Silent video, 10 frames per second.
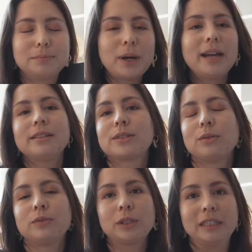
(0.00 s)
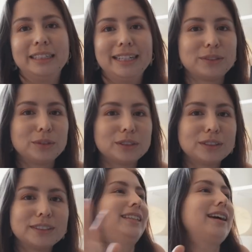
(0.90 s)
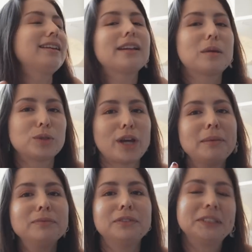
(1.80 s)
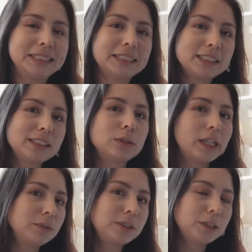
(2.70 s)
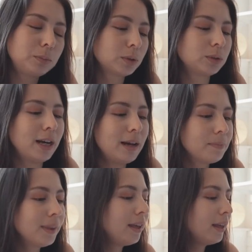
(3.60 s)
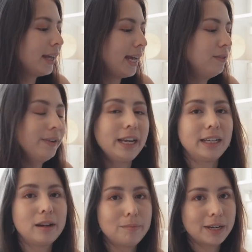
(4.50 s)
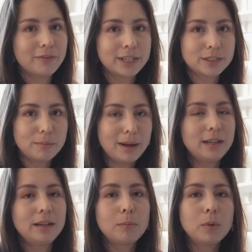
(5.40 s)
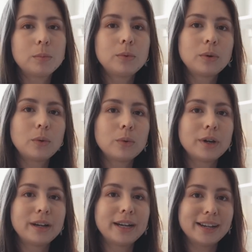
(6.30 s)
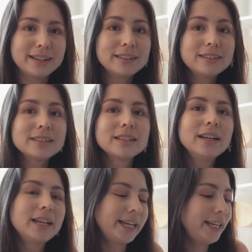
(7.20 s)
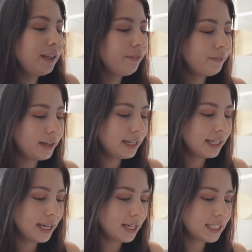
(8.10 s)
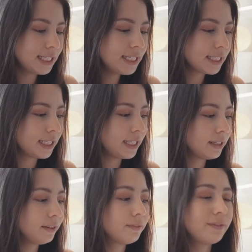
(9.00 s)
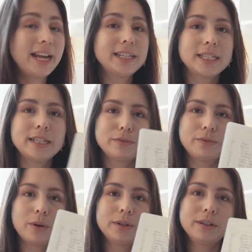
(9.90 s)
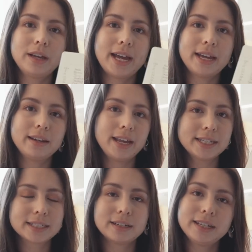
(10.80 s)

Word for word: Pride and Soul, wirklich. Also das ist, ich kann gar nicht beschreiben, wie wichtig es ist, so ein Notizbuch zu haben. Entweder ihr nehmt einfach das normale Laborbuch oder ein anderes. Ich verwende gerne diese hier, weil sie hier vorne ein extra